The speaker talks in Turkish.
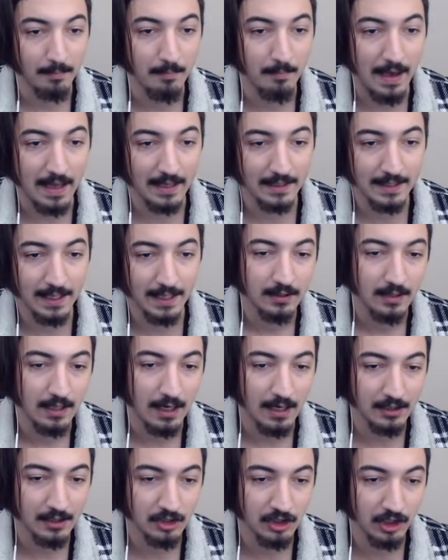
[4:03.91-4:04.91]
Berkay
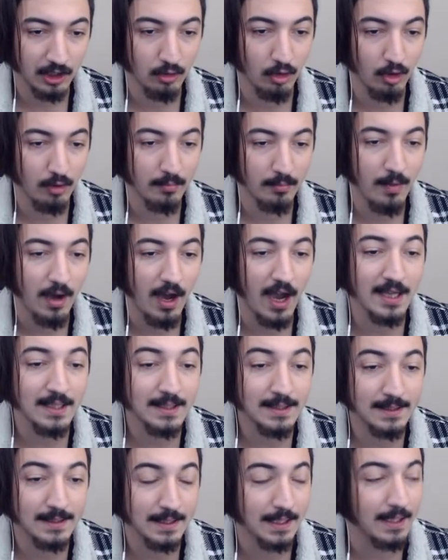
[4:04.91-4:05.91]
karşı alıyorum.
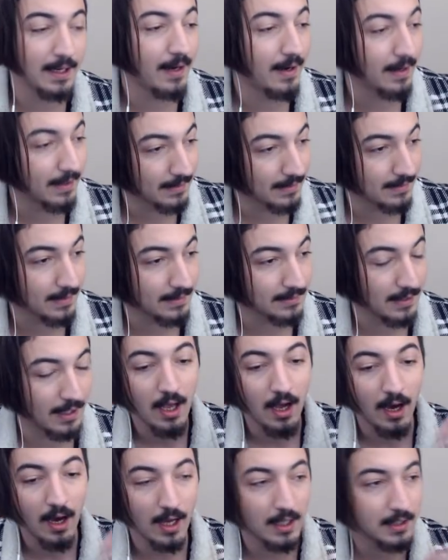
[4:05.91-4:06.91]
Hangi haritada,
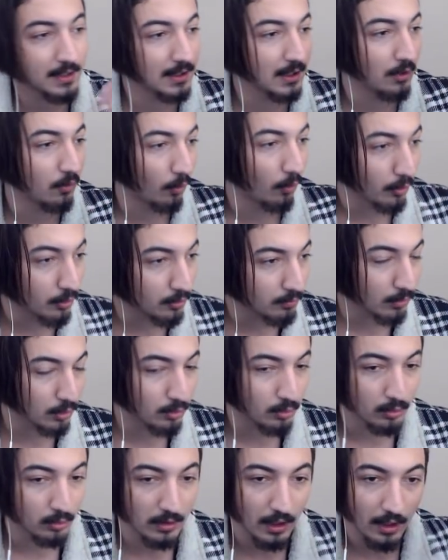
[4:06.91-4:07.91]
hangi oyun
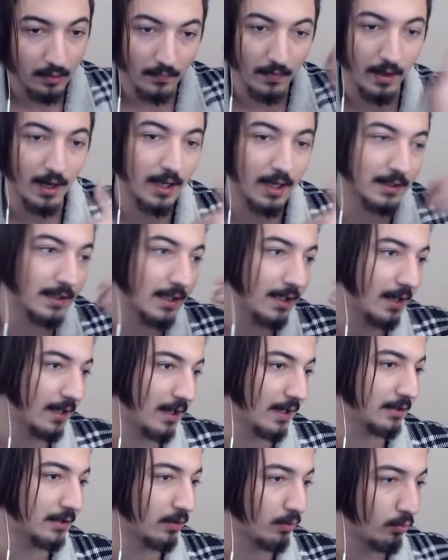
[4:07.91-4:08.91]
modunda ve hangi
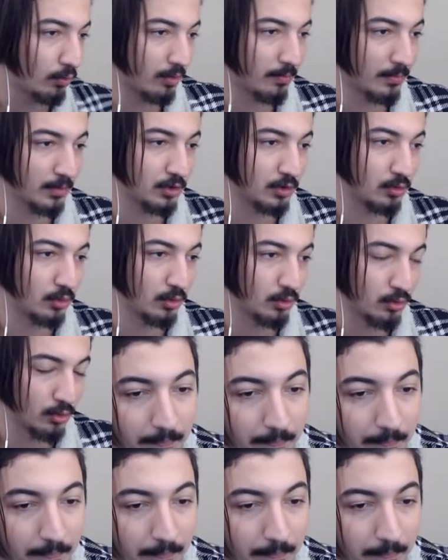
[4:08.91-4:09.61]
karakteri oynamak istiyorsun?